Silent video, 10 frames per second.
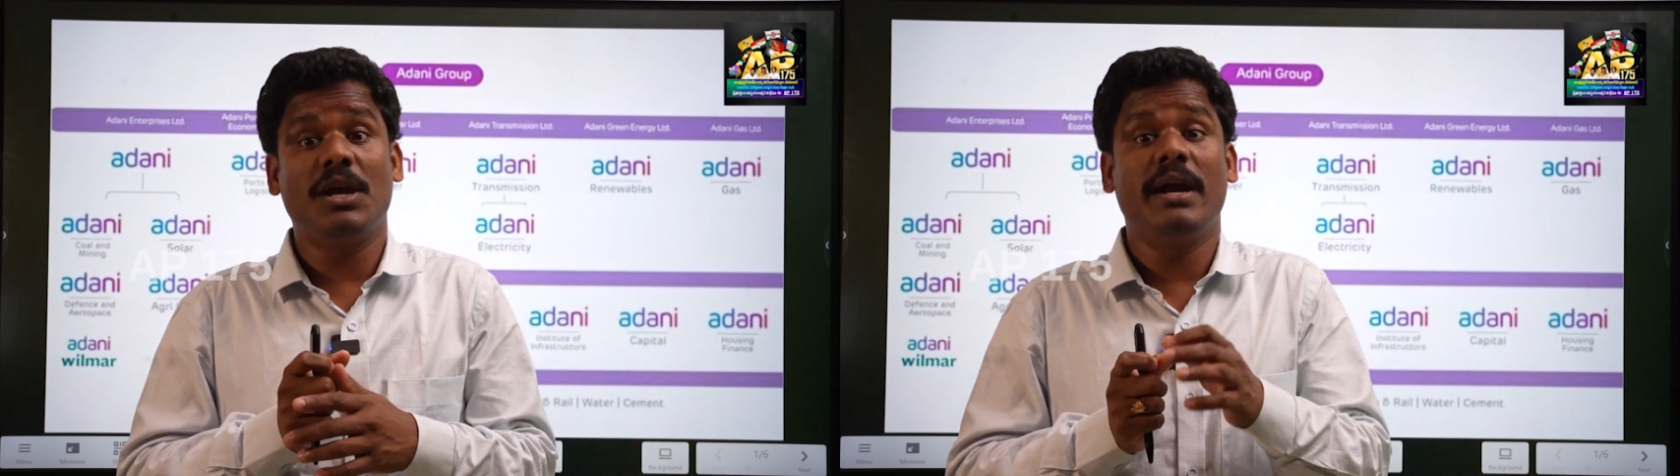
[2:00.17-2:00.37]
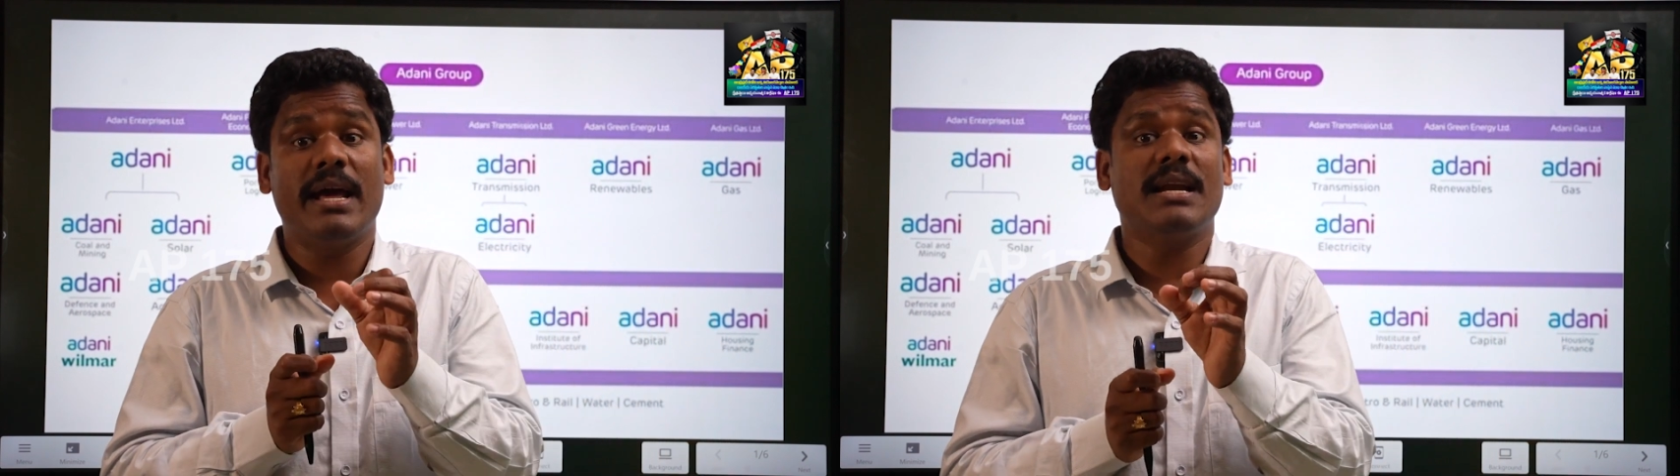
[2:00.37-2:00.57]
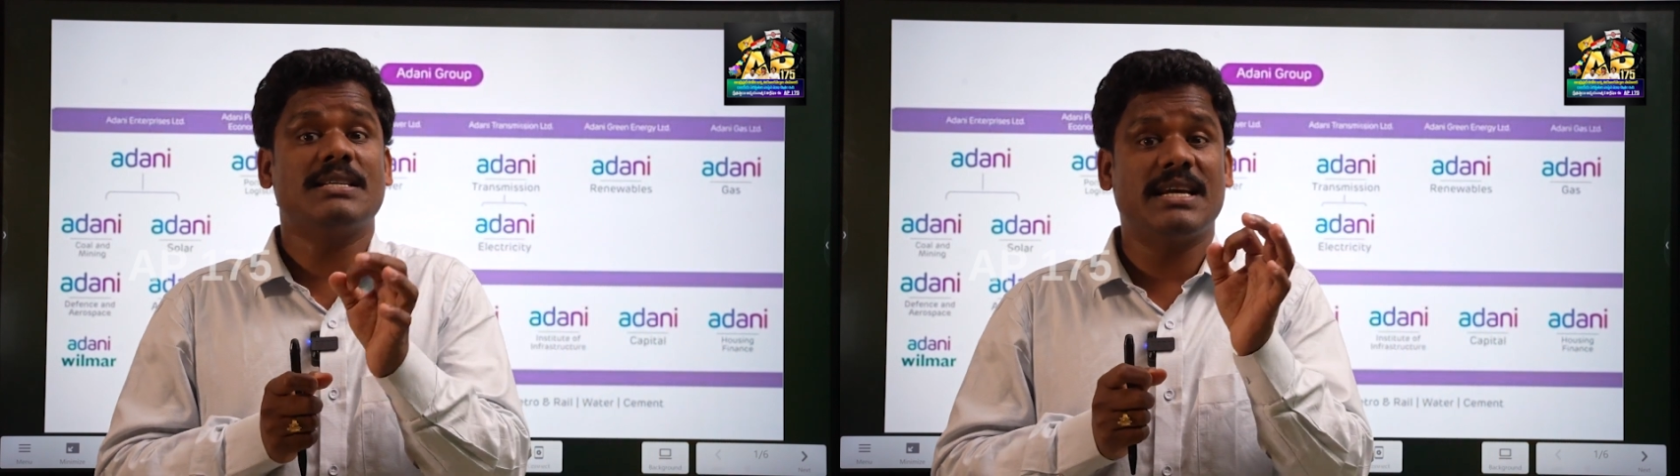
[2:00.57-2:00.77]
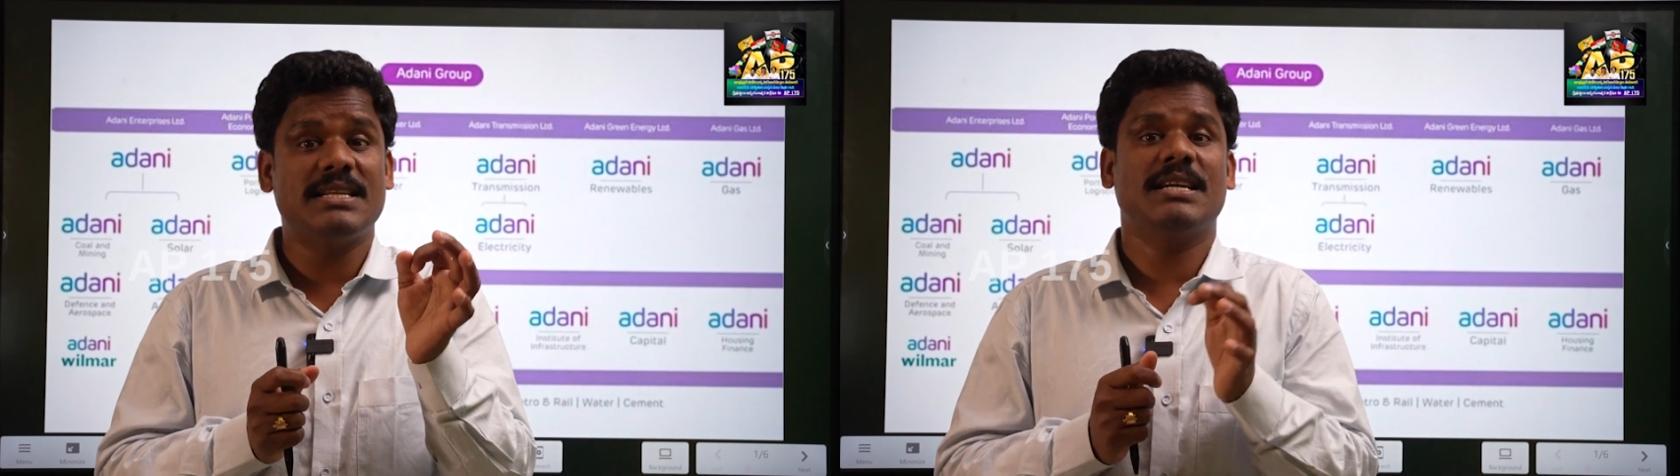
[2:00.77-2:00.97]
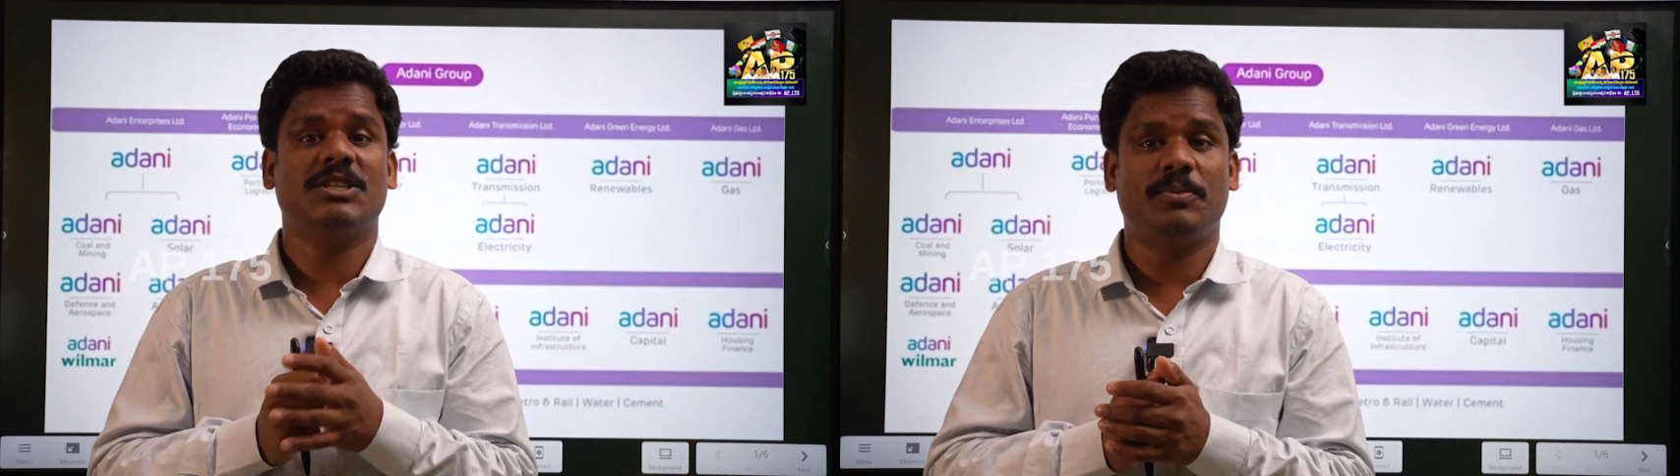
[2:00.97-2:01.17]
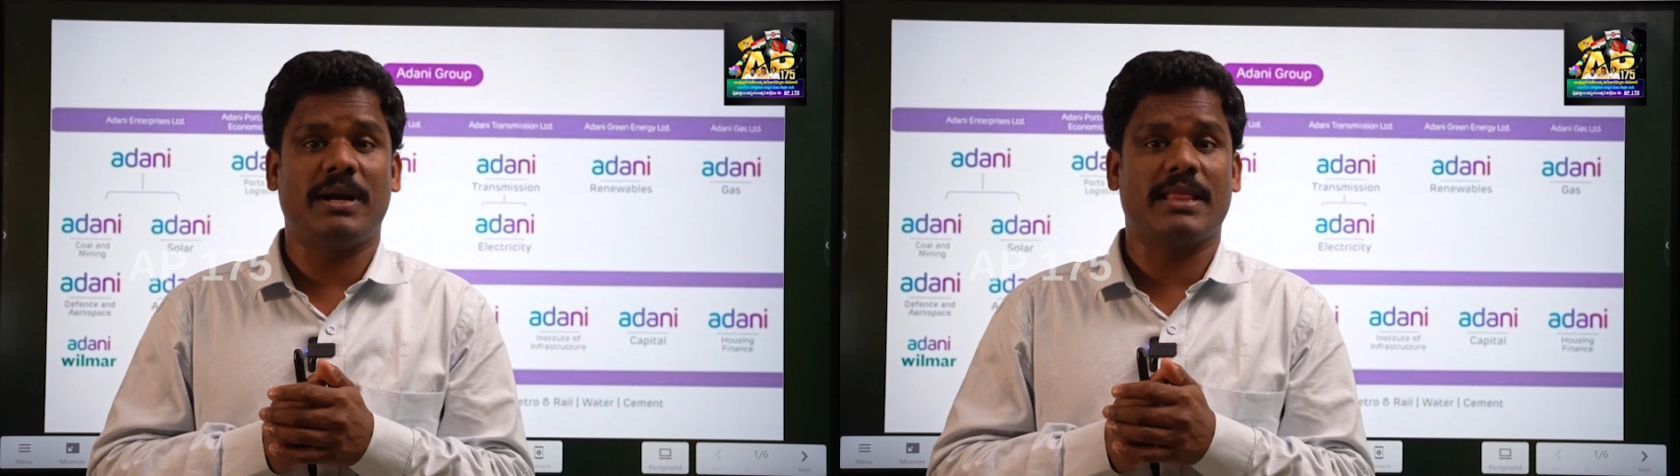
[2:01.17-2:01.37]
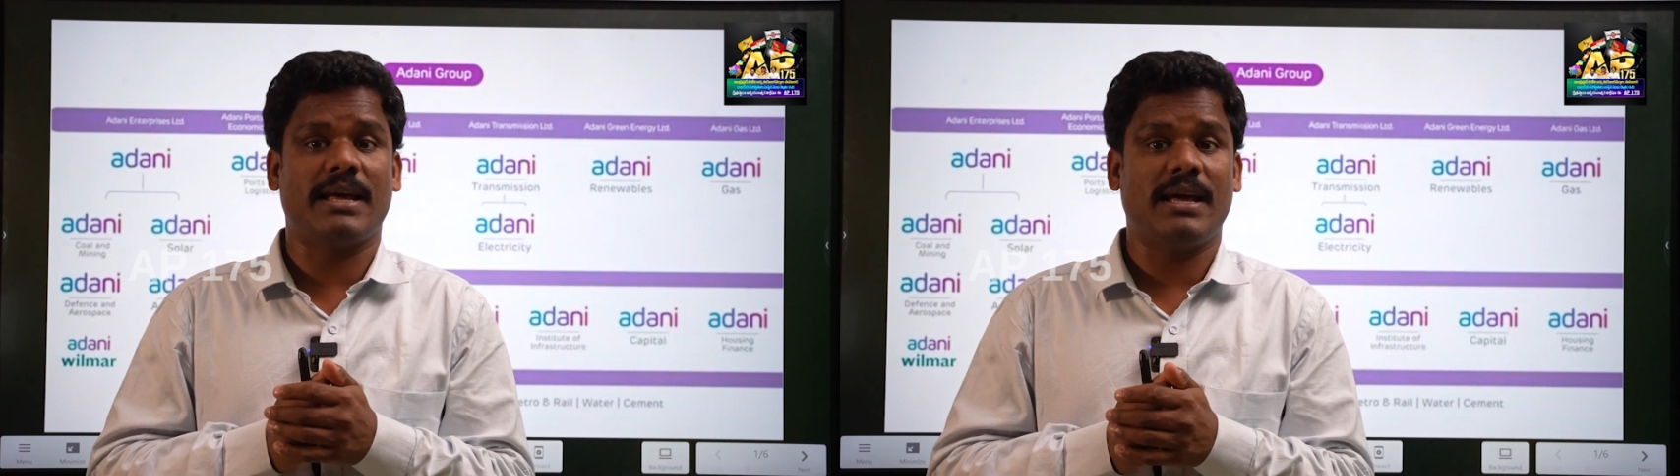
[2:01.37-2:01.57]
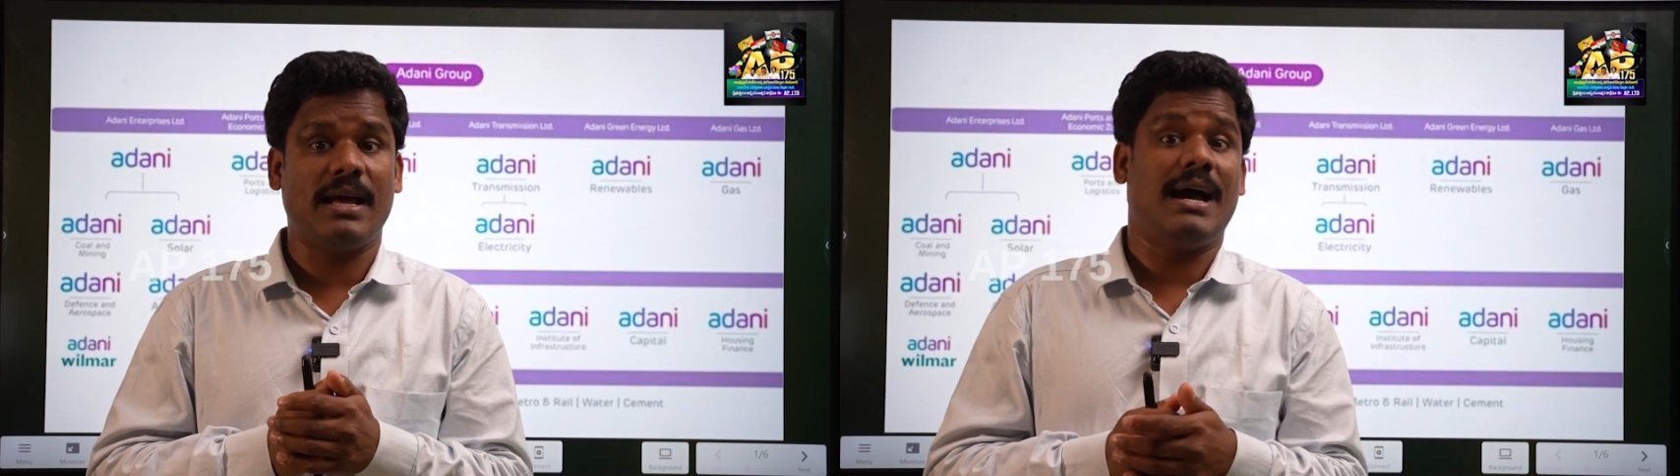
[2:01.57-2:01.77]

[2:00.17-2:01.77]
ఏడేళ్ళ జైలు శిక్ష పడితే